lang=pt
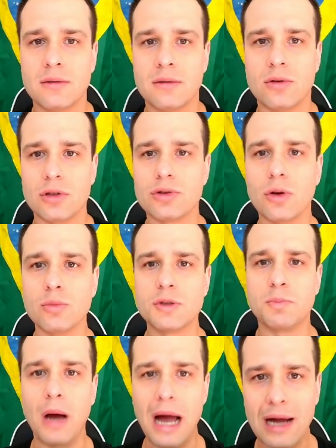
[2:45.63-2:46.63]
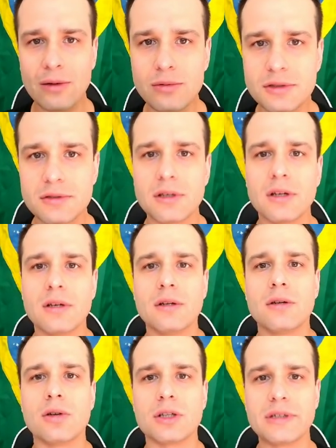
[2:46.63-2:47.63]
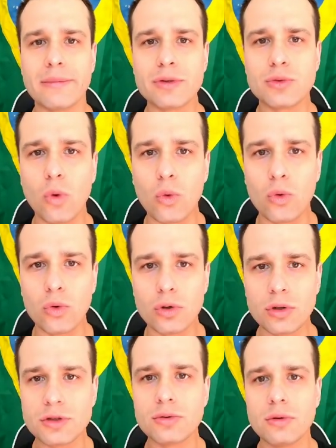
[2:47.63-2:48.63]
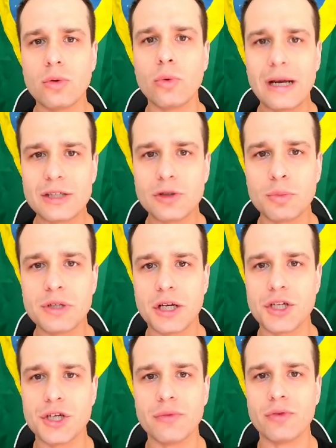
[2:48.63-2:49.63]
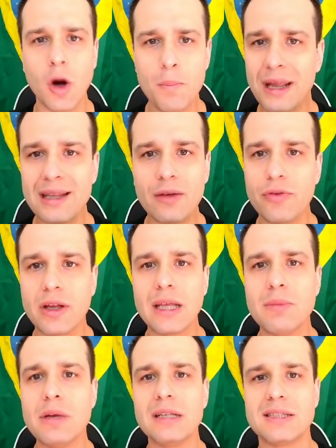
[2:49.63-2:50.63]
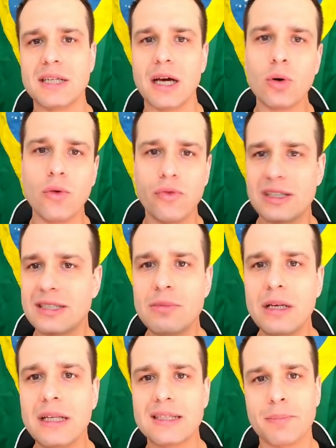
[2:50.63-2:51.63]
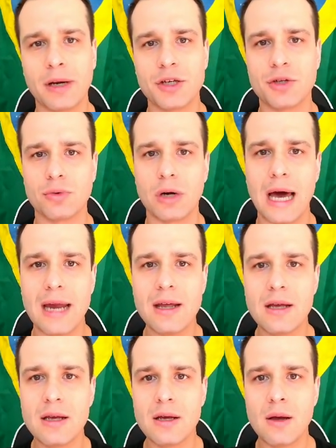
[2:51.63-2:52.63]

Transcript: Nós somos pagos, nós fizemos concurso com esse objetivo, não para defender miliciano ou fazer milícia particular